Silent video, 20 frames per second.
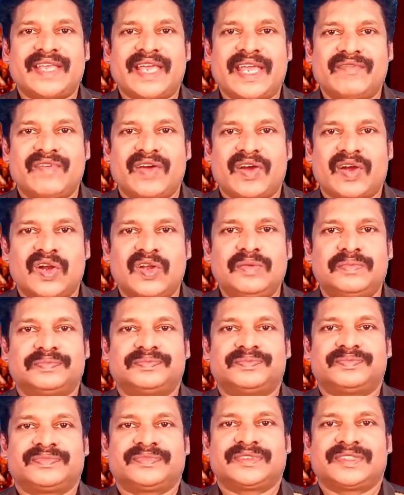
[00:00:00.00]
தெய்வங்களும்
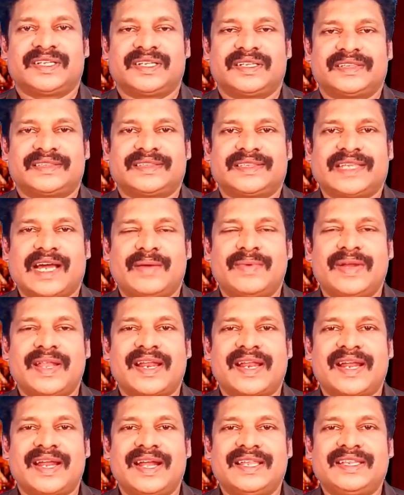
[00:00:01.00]

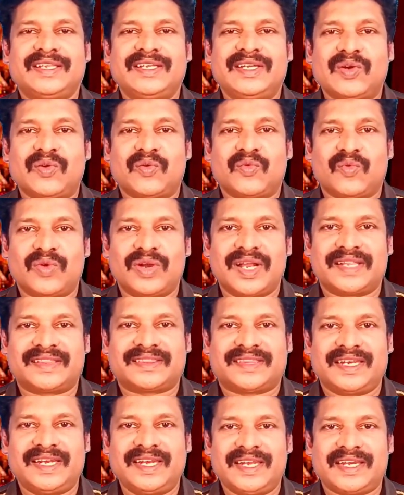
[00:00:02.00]
தமிழர்களது
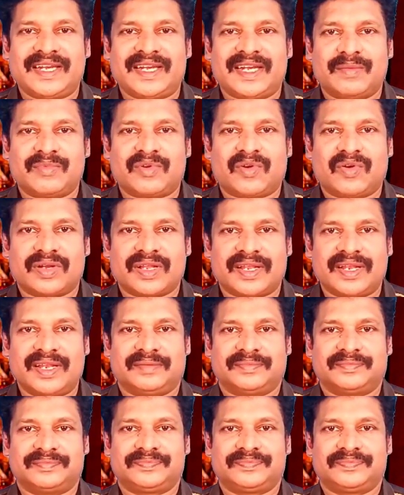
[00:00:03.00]
உள்ளத்தில் இடம் கொண்டன